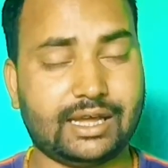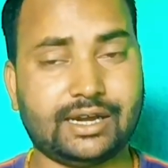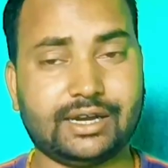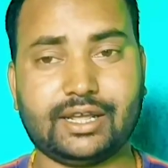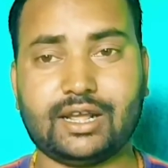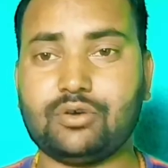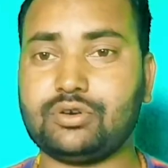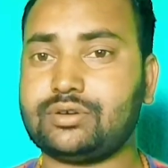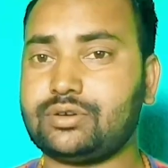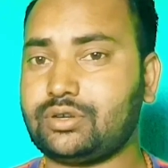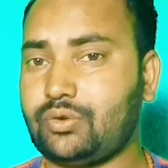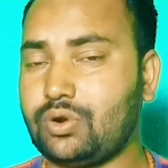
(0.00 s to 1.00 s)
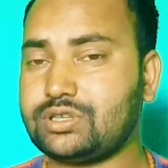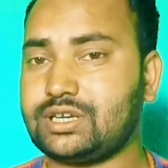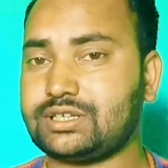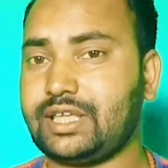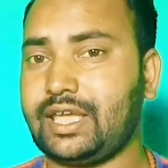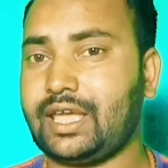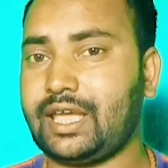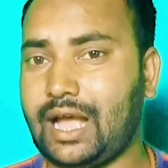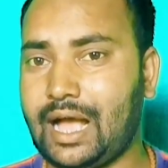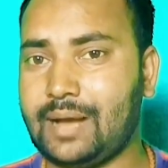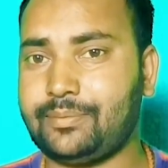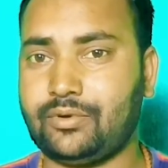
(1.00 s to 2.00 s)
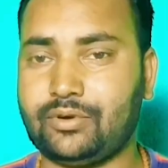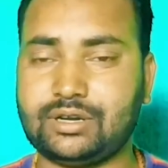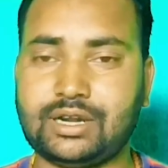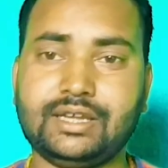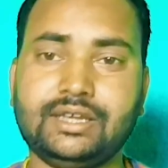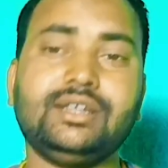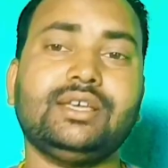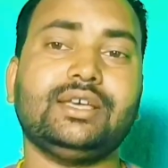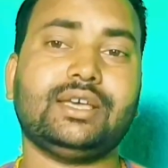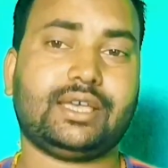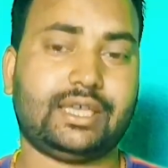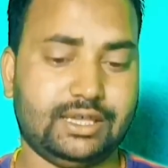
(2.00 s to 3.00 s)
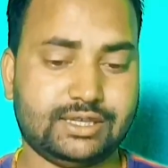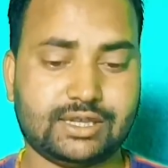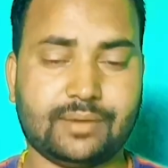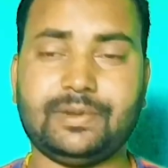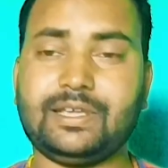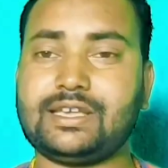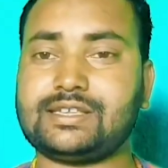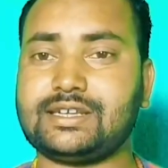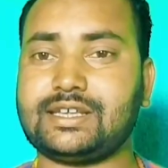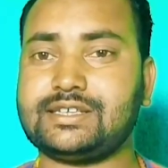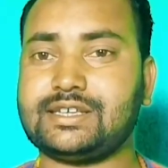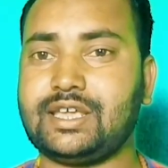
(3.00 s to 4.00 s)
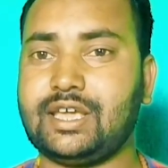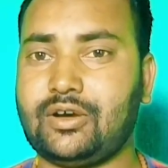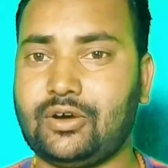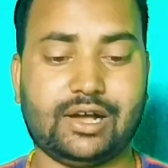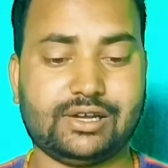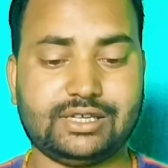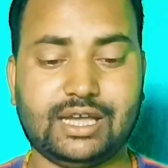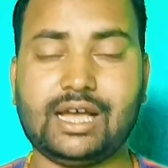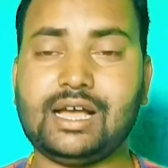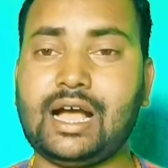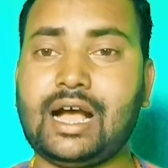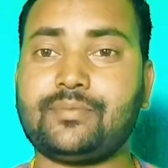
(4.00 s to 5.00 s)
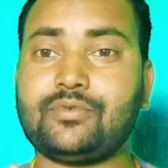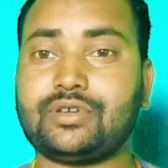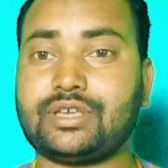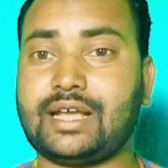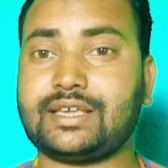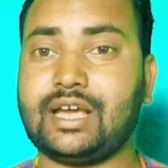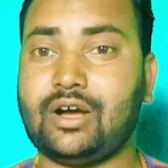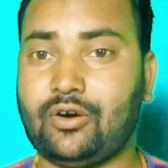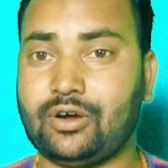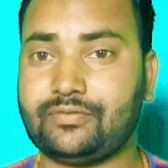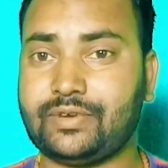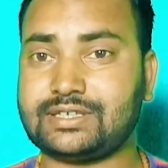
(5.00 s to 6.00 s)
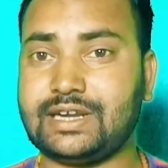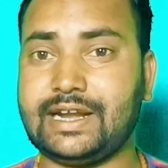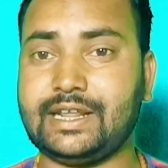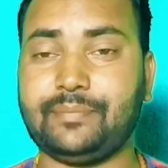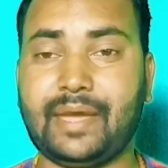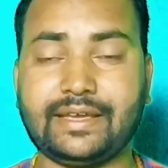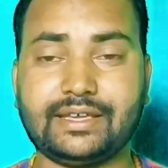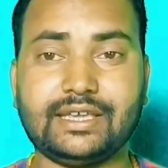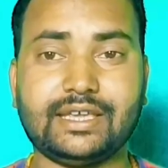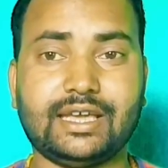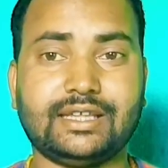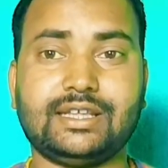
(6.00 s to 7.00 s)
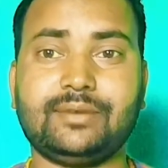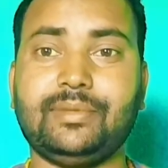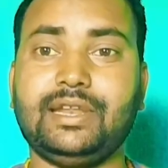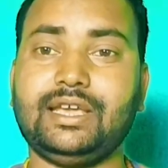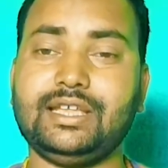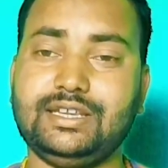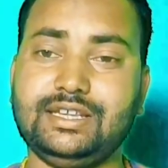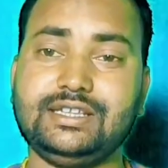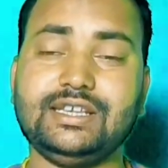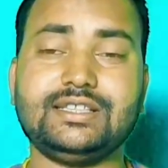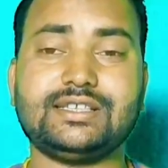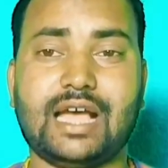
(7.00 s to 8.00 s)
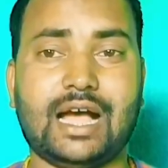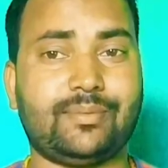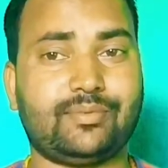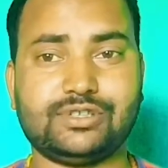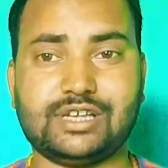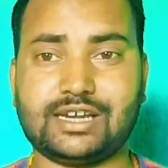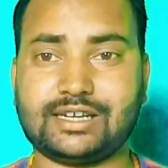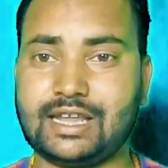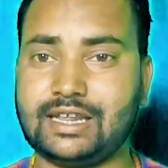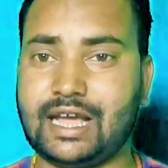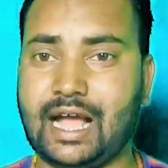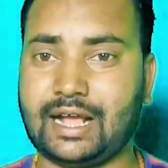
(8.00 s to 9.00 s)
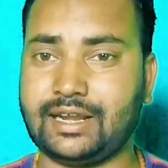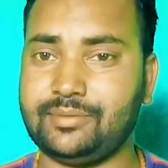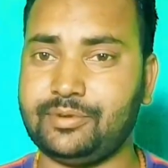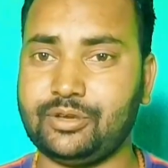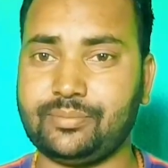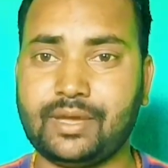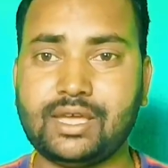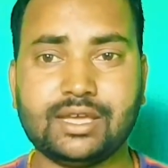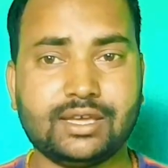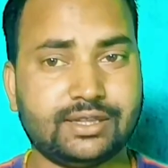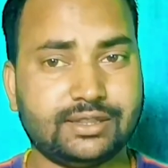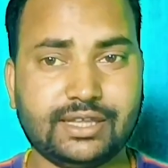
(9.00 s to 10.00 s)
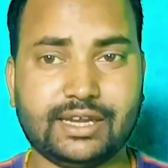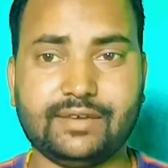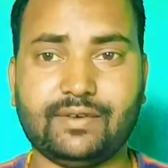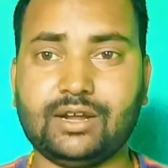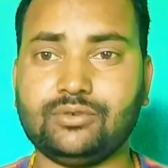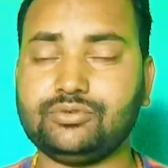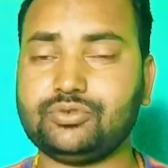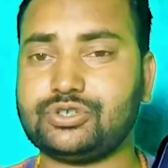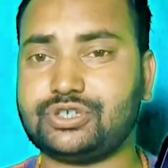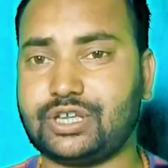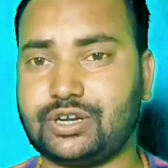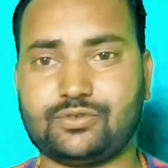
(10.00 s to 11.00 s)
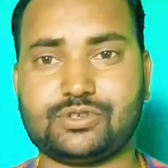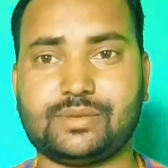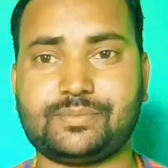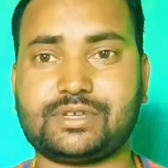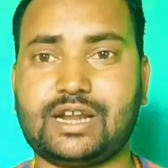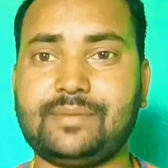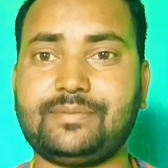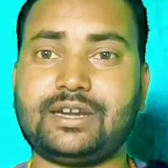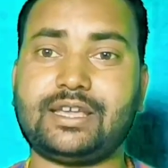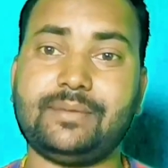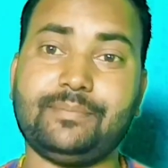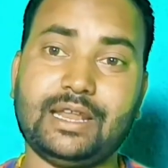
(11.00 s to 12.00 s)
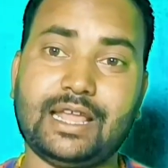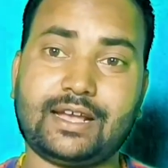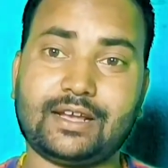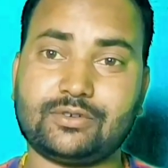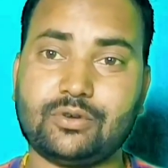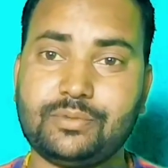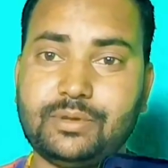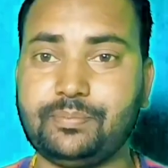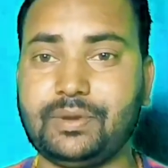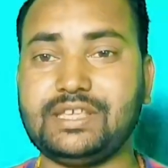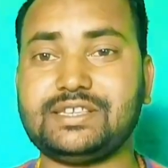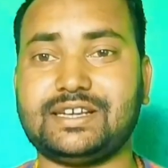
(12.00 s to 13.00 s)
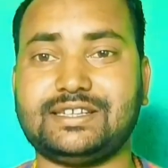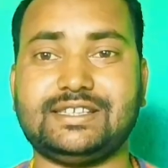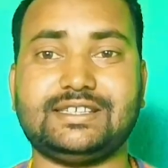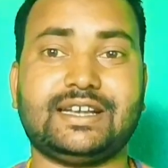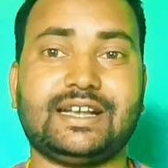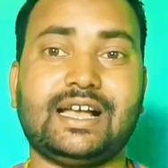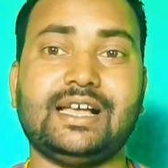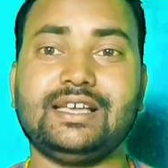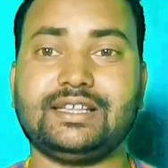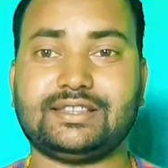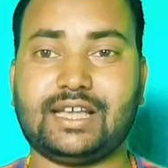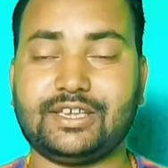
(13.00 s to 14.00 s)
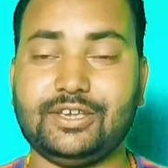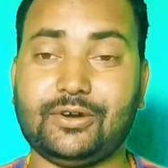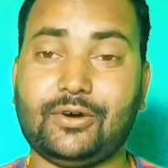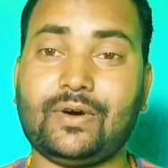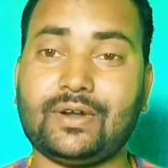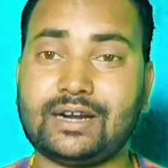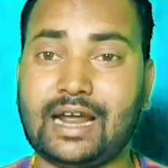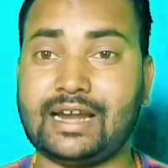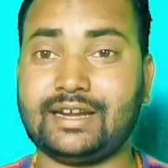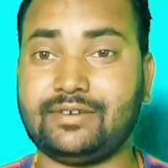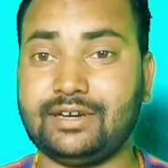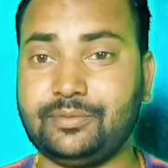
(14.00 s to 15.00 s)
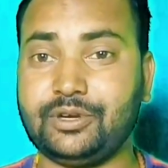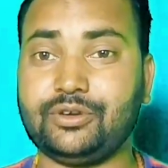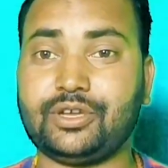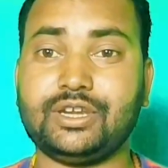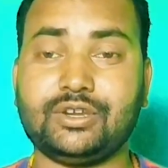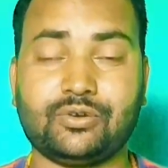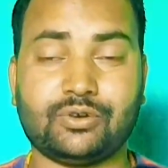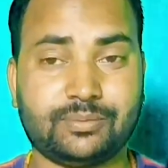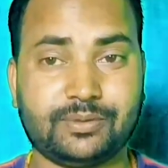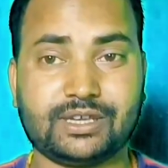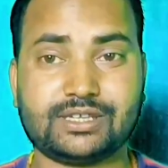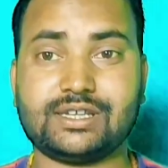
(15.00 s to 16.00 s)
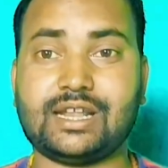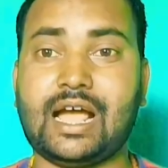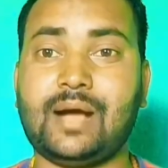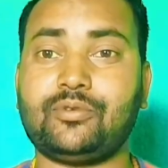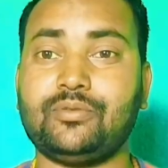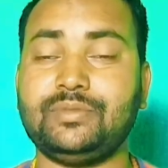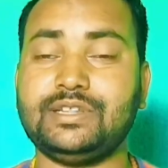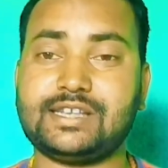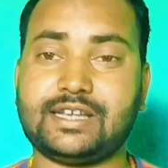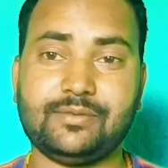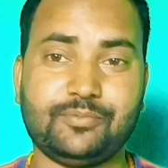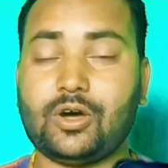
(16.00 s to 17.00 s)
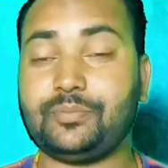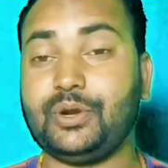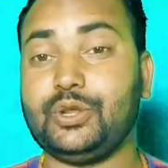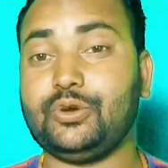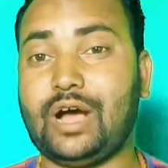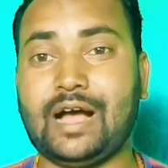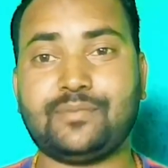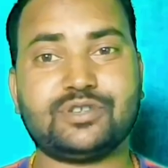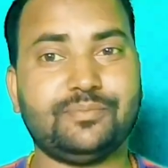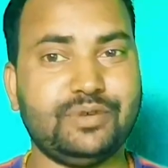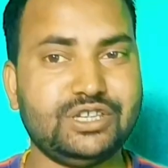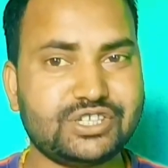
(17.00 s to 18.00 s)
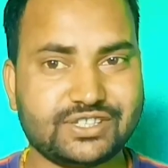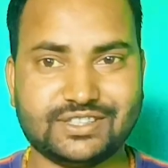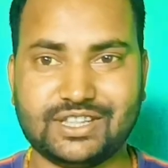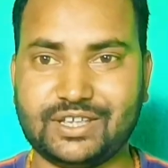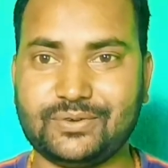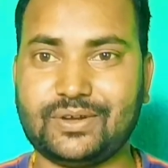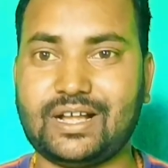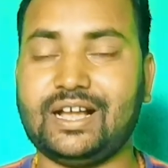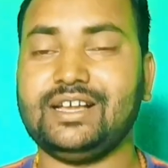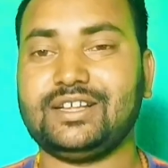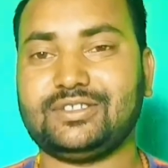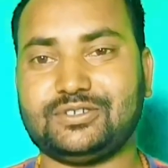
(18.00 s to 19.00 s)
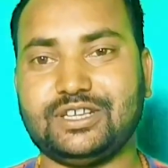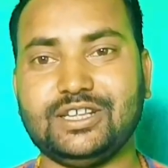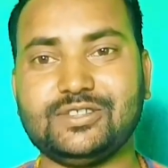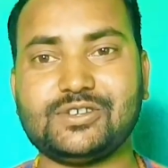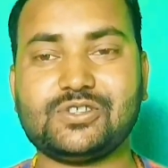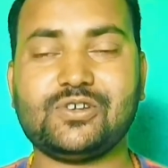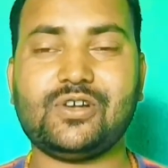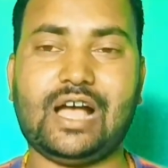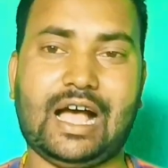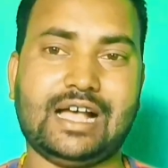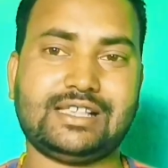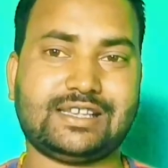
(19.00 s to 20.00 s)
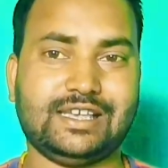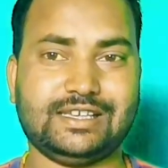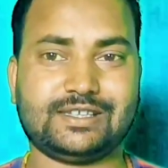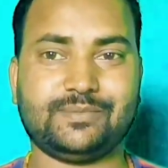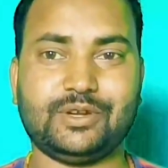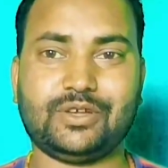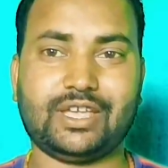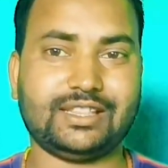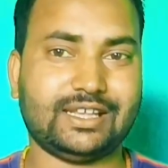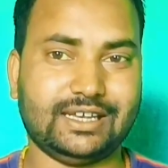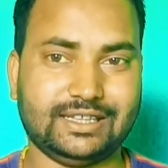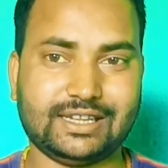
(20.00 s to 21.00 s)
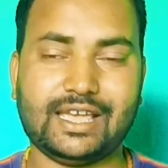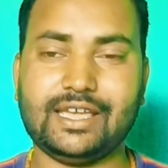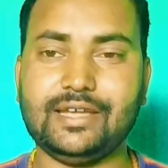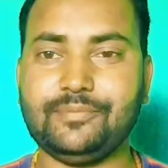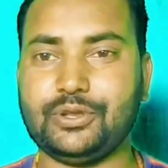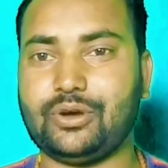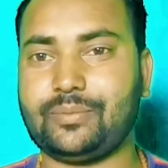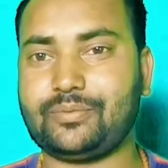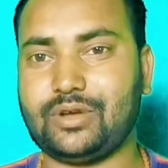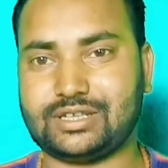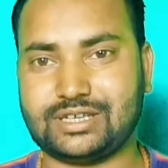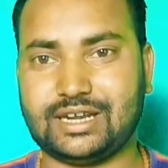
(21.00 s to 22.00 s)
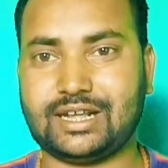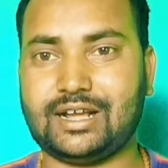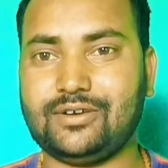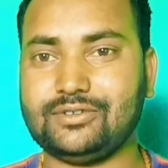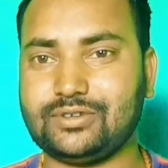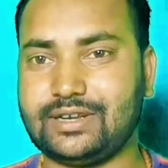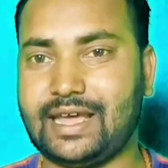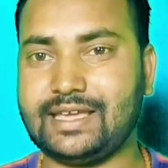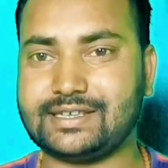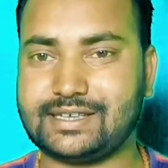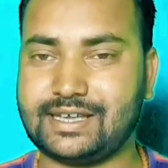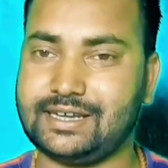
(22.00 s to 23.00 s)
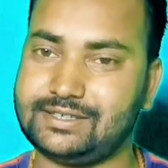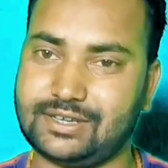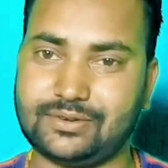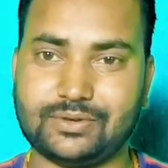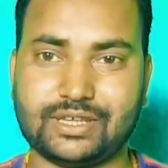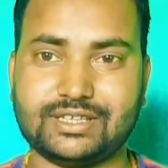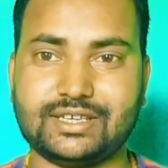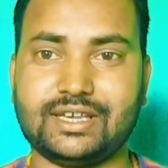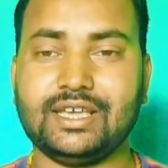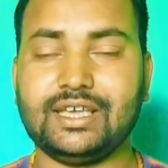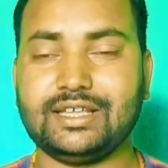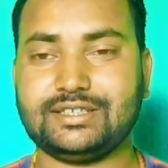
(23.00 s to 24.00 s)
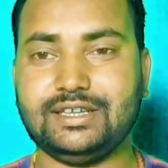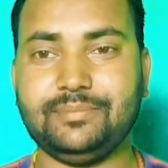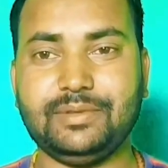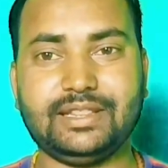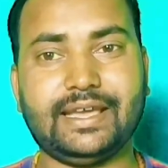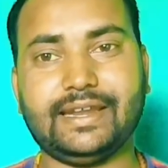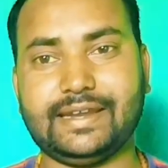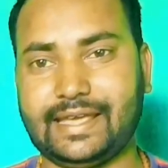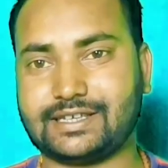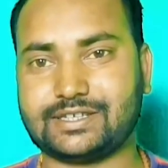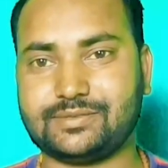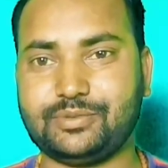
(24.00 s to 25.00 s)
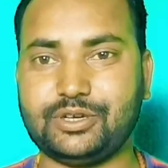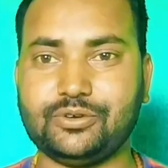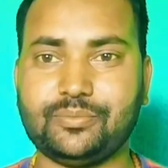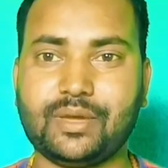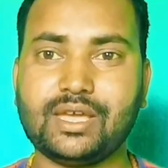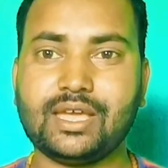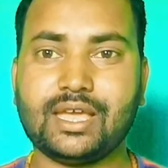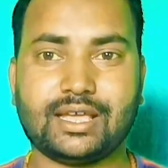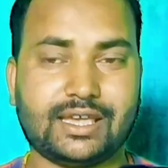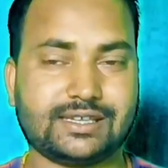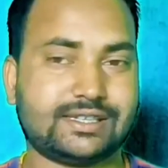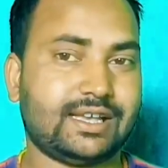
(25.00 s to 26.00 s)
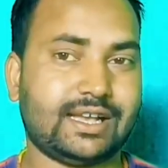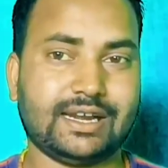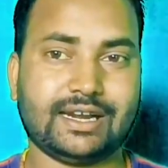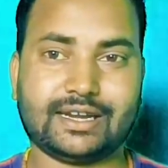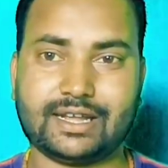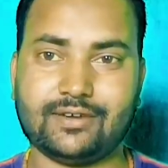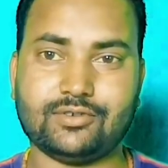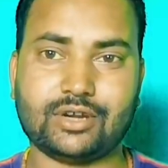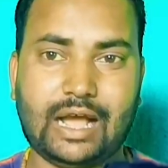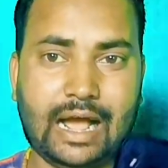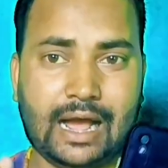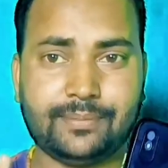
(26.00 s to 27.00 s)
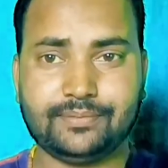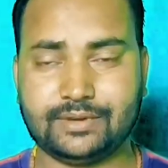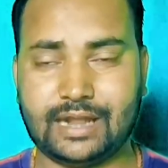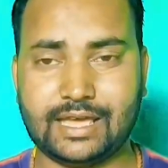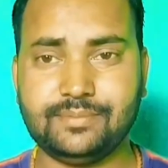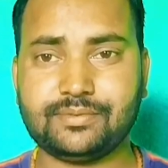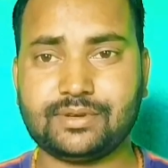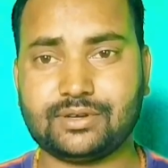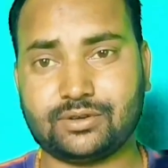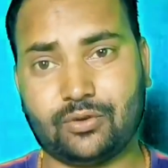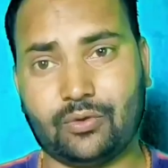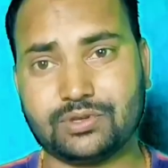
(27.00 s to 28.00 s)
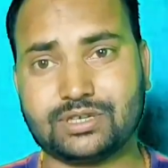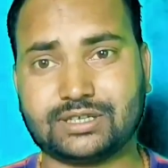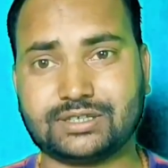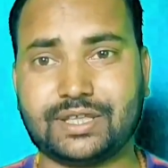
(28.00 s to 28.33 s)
करंट अकाउंट खोल सकते हैं आप ऑनलाइन इस एप्लीकेशन के जरिए और यहाँ आपको क्या क्या और फैसिलिटी बैंकिंग के अंदर मिलेंगे डिटेल से आपको जानकारी अगले वीडियो में देने वाला हूं तो चैनल को सब्सक्राइब करके बेल आइकन को भी प्रेस कर दीजिएगा ताकि और आने वाली वीडियो की नोटिफिकेशन आपको सके और वीडियो आपसे मिस नहीं होगा तो चलिए दोस्तों आज के इस वीडियो के अंदर इतना ही वीडियो आपको अच्छा लगा हो तो लाइक शेयर जरूर कीजिए चलिए मिलते हैं नेक्स्ट वीडियो में कैसे करेंट अकाउंट आप लाइव खोल